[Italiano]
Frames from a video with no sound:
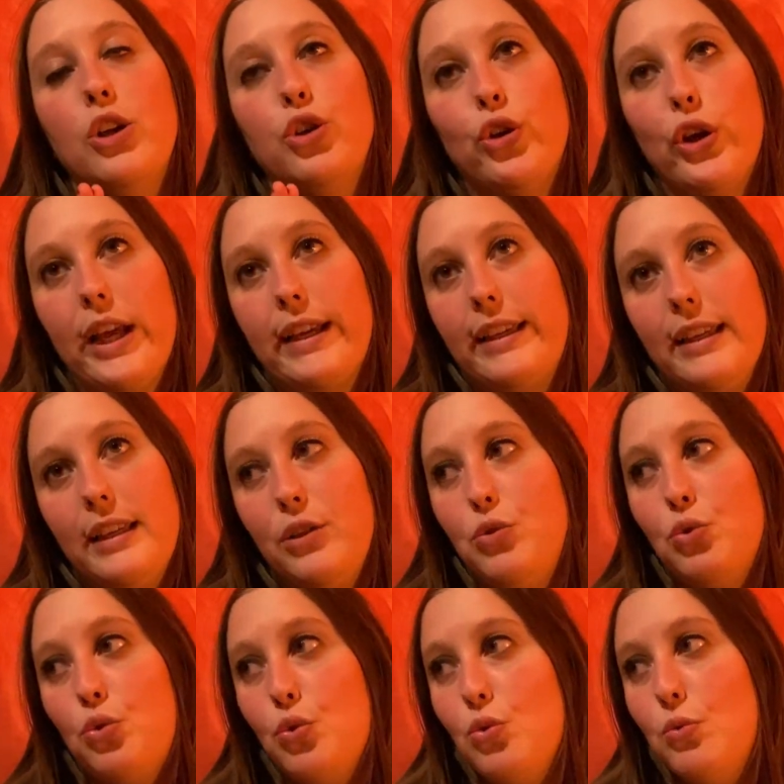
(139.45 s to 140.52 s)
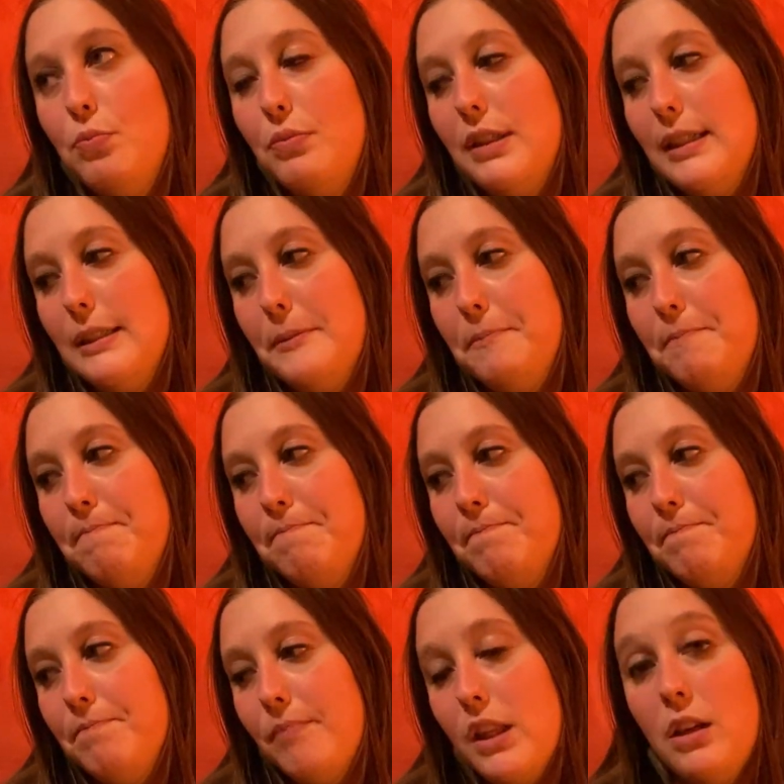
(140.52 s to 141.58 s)
Non è che YouTube, mh,
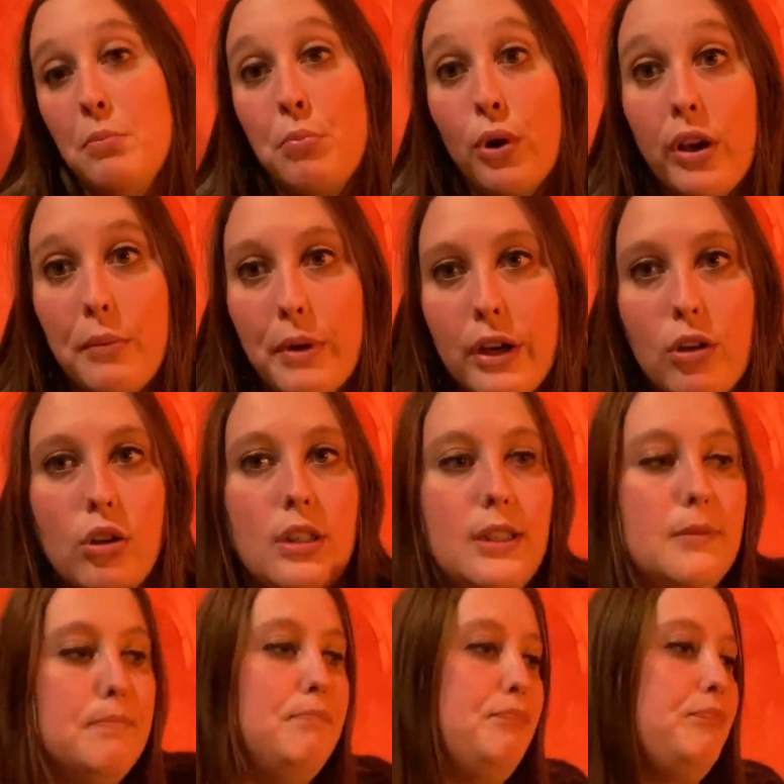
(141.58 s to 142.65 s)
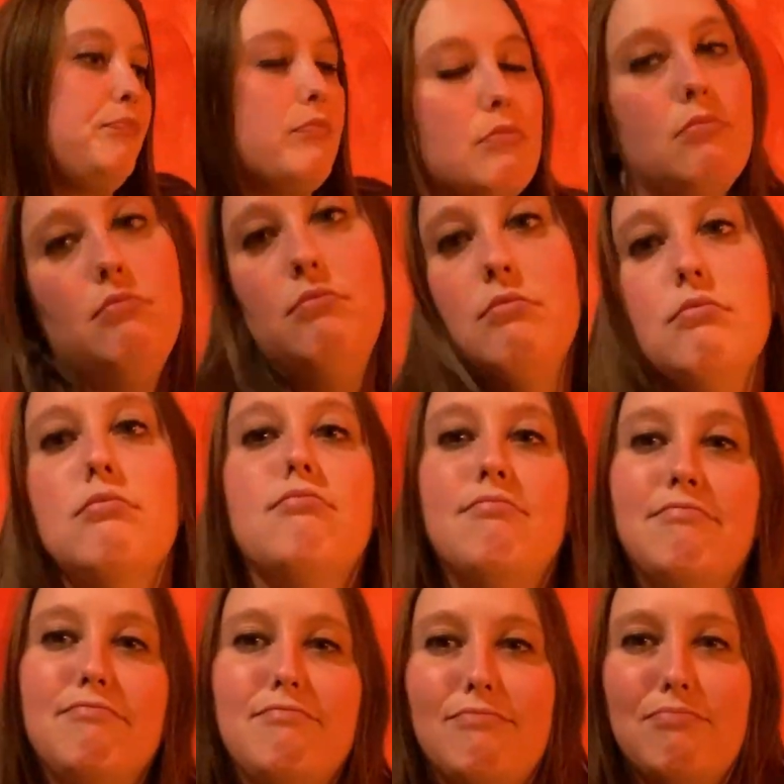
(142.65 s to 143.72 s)
mm, in poche parole
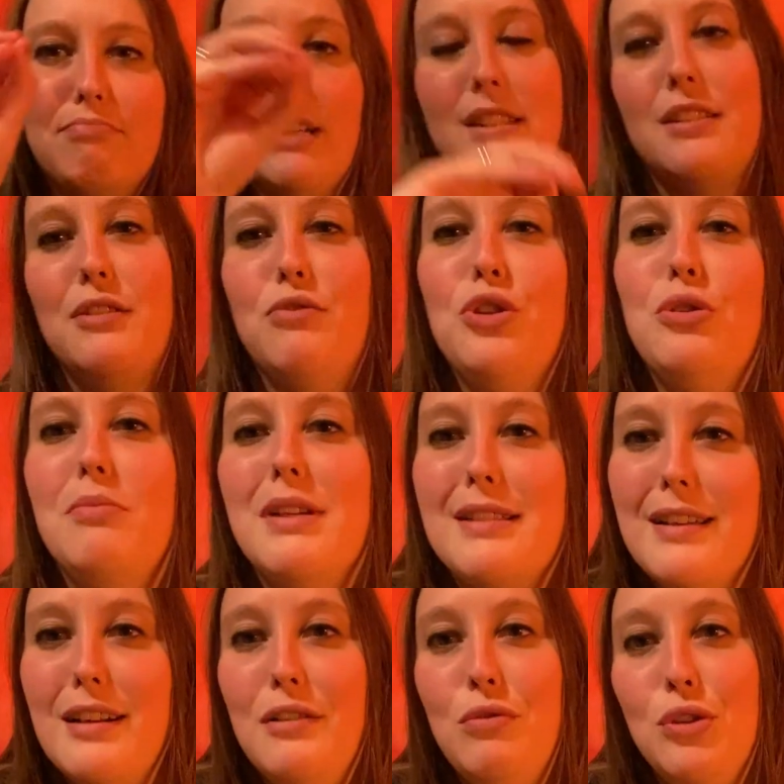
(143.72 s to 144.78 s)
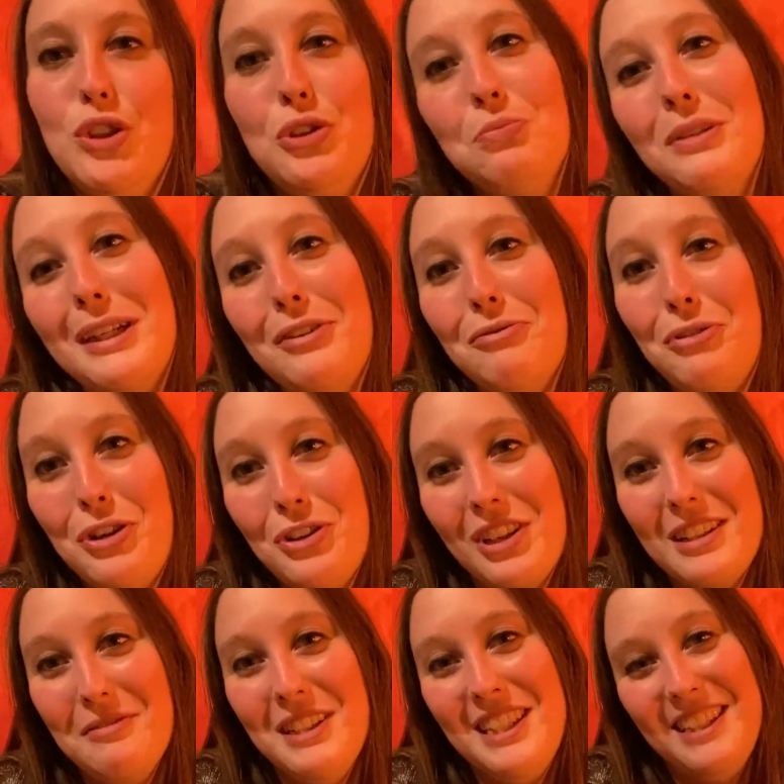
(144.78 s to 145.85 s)
anzi voglio abbassare la voce perché non voglio
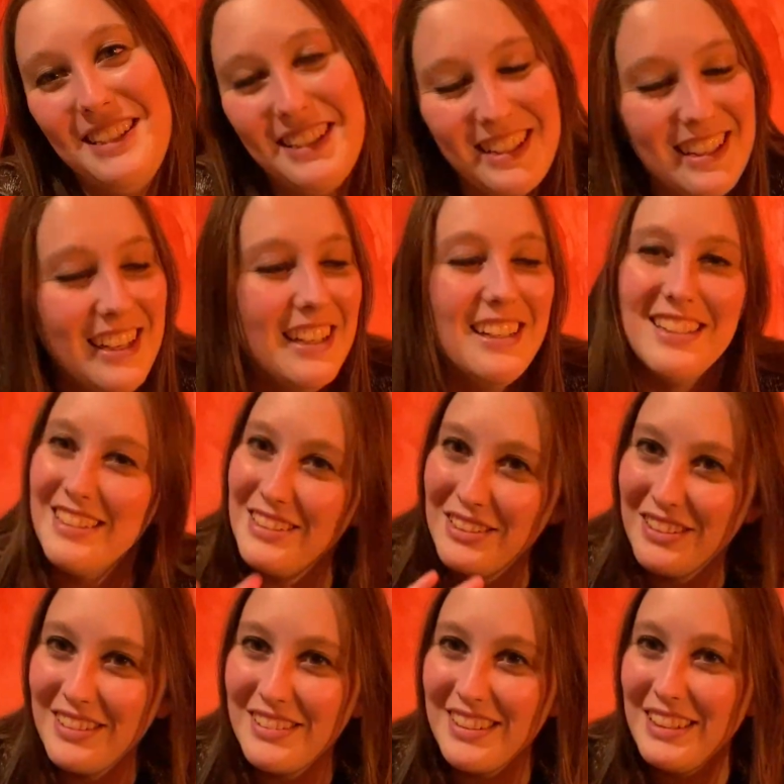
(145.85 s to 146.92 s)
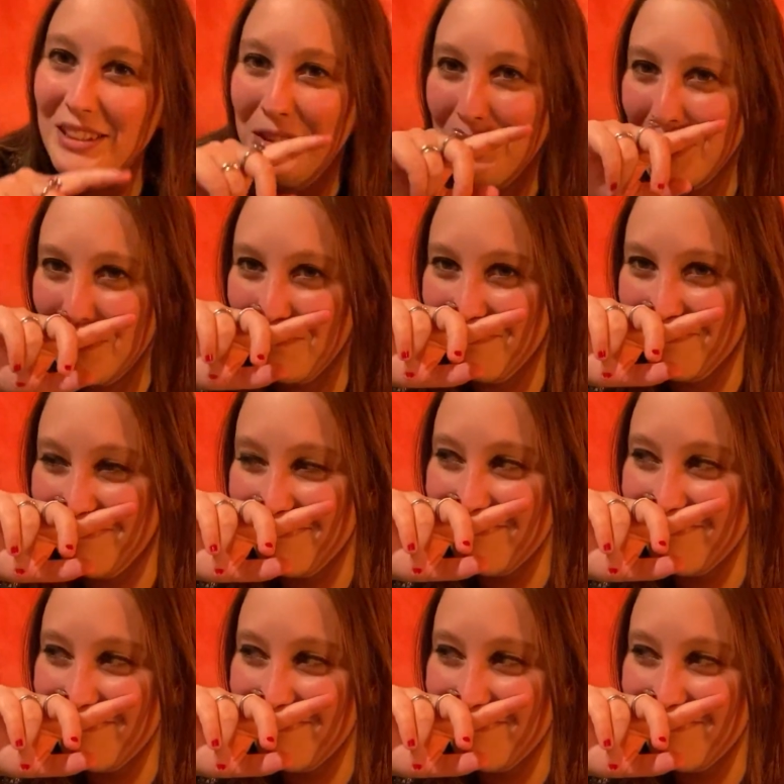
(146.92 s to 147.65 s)
che mi si, si, si sentono